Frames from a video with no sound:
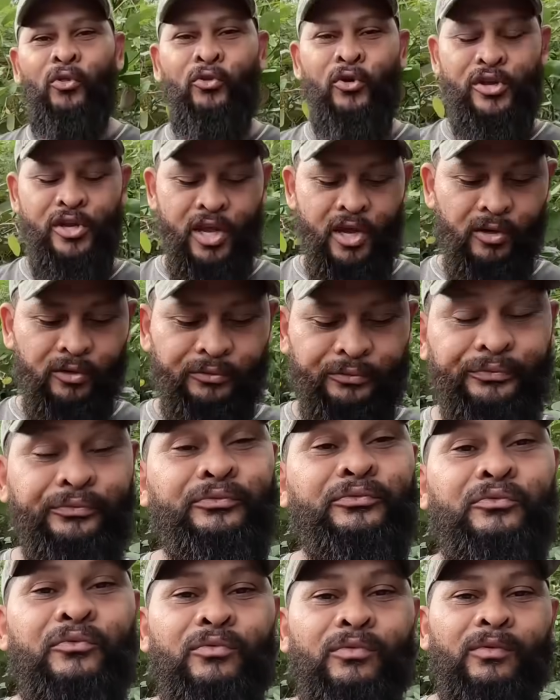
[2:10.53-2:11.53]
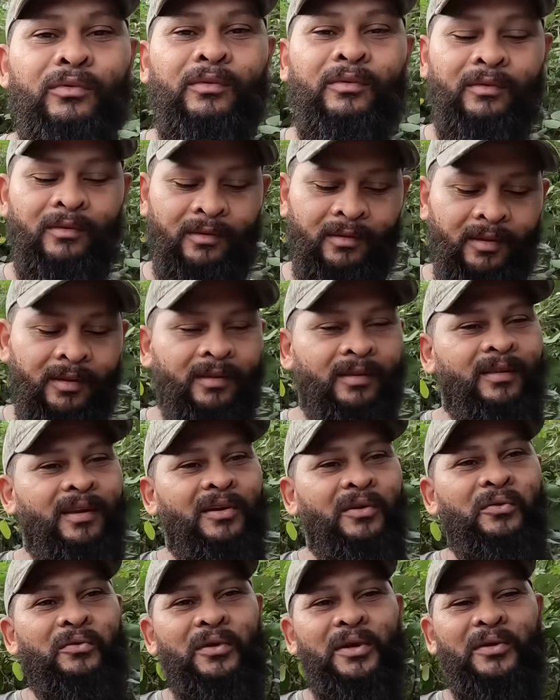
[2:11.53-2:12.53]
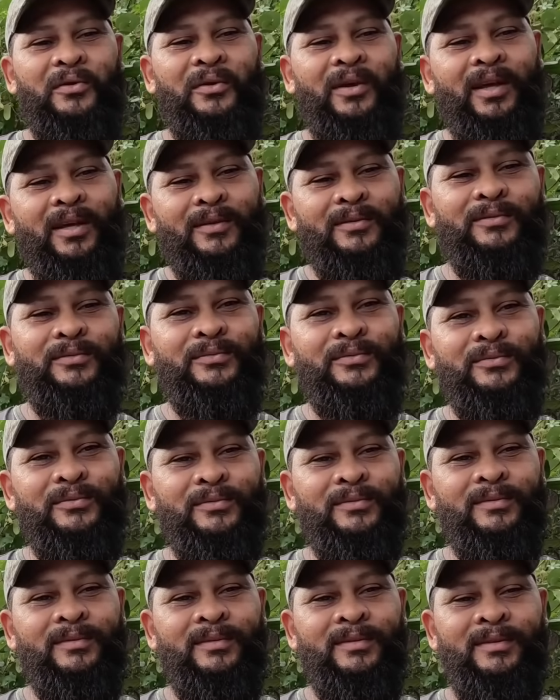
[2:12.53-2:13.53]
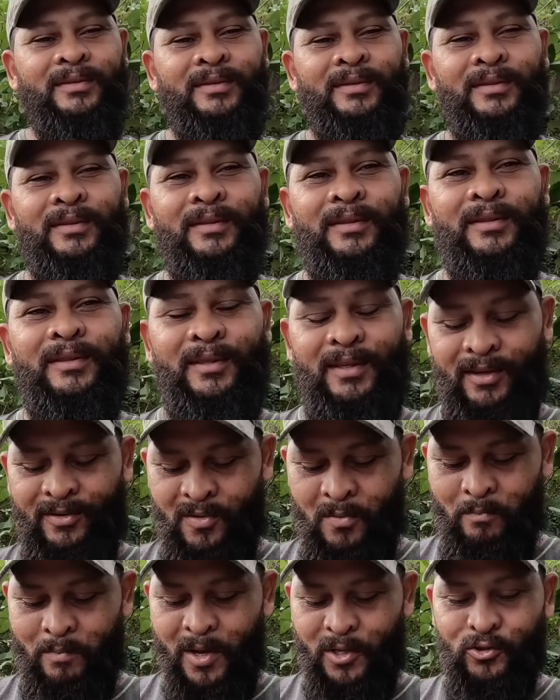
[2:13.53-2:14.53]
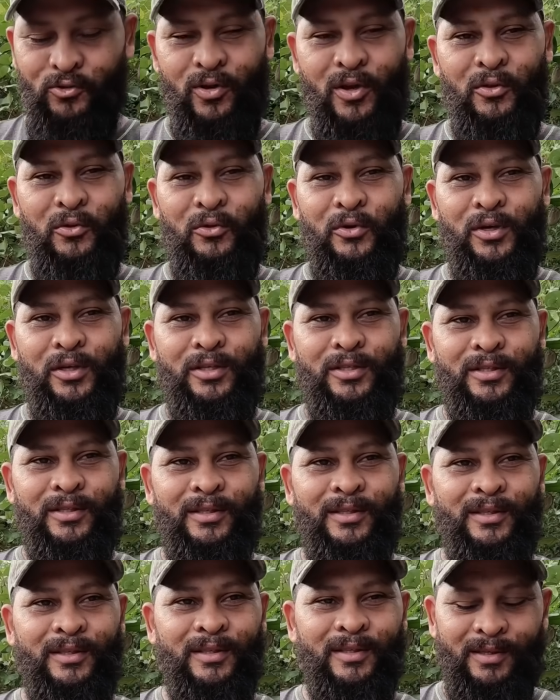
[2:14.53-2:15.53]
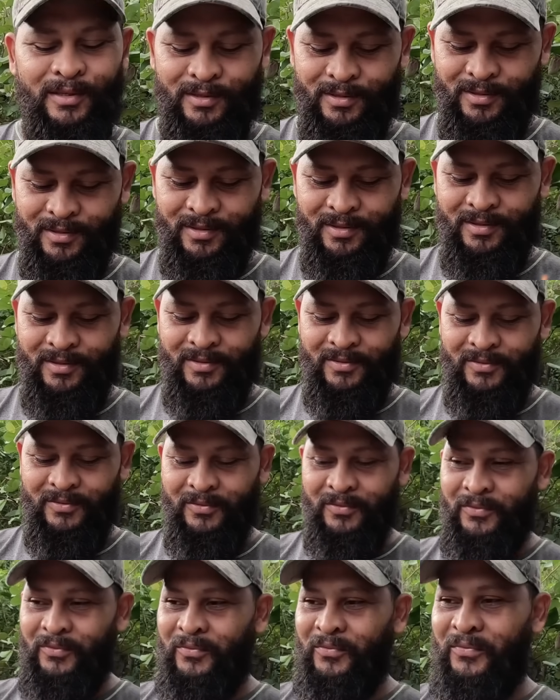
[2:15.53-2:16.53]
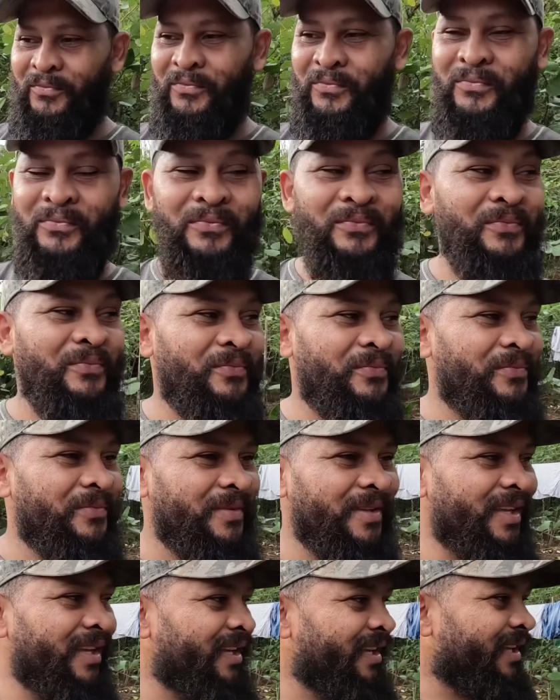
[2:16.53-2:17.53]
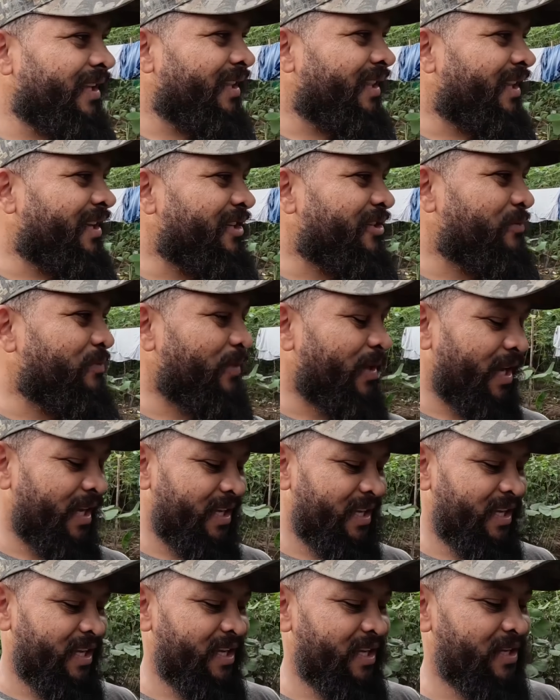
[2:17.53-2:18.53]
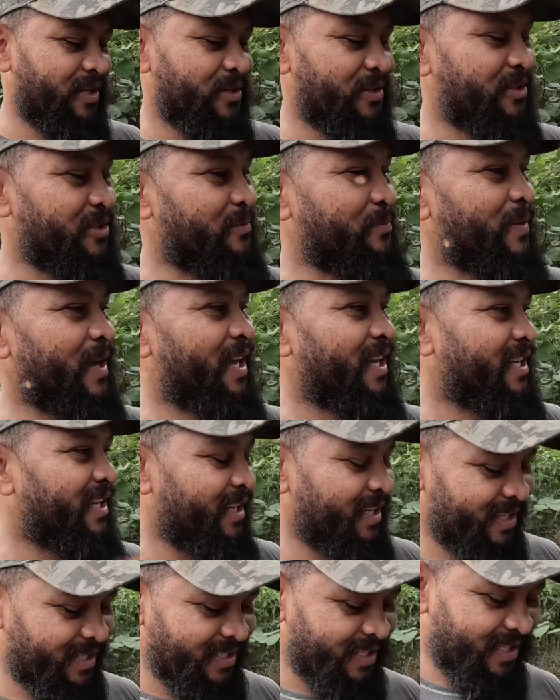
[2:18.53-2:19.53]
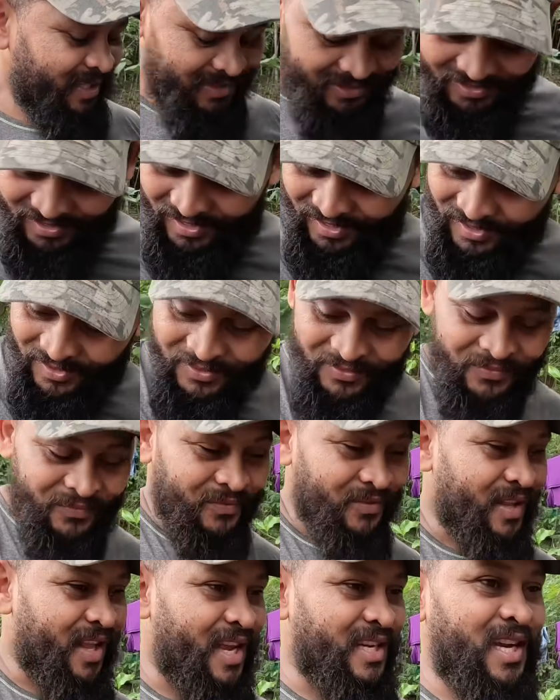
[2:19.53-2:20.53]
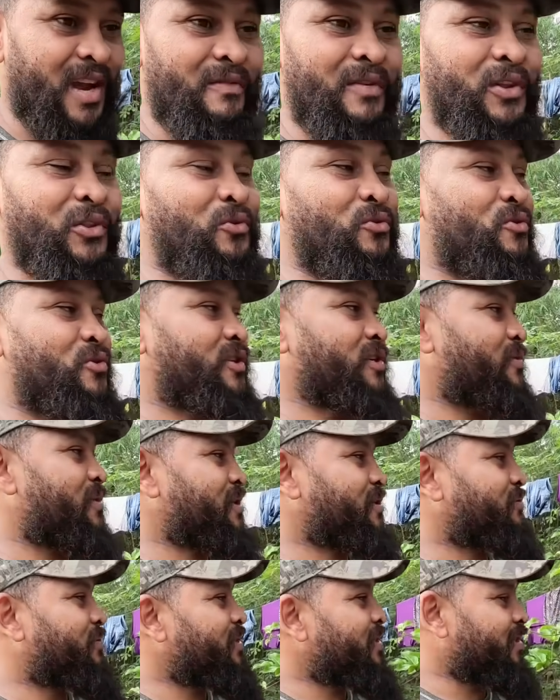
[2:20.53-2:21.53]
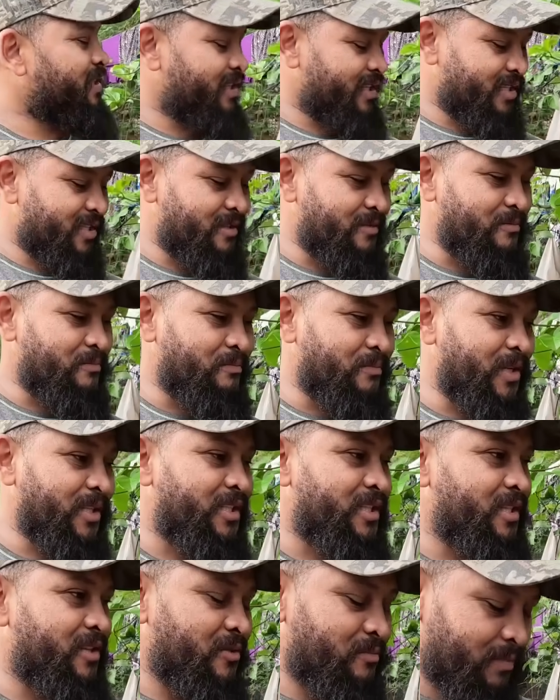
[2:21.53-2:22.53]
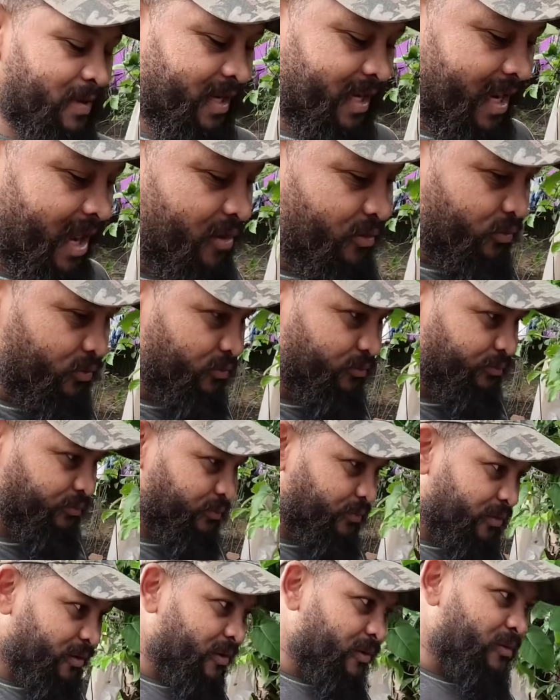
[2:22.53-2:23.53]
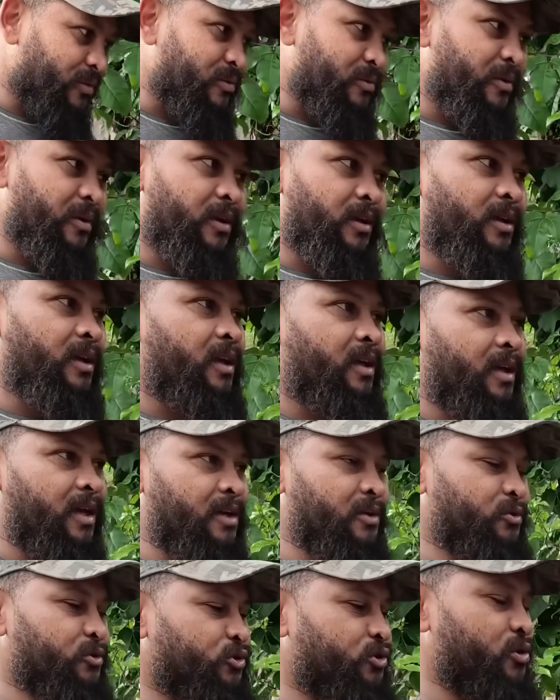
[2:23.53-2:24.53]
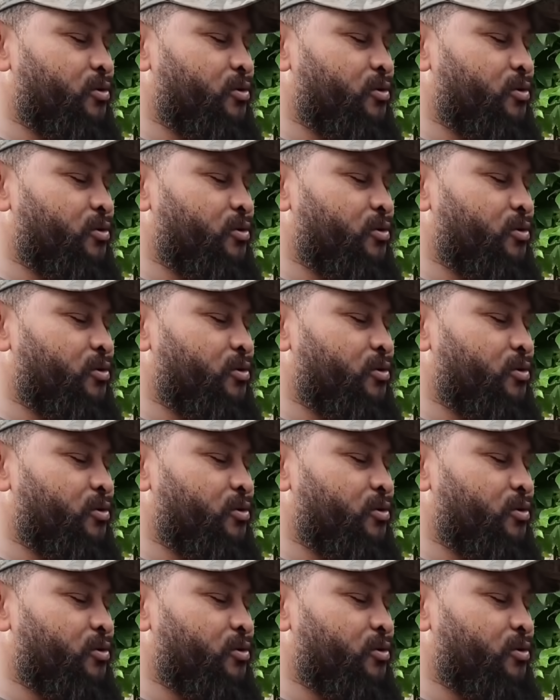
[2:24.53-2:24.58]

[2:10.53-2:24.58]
Toniel. Como é que tá, meu filho? Tranquilo, né? Beleza. Passou a noite. É, cuidado que esse homem ali é doido, viu? Aquele homem ali é meio doido, esse Marquinhos é meio tá doido. Nós aventurou já umas vezes nesse, nesse como é que é lá no, ali no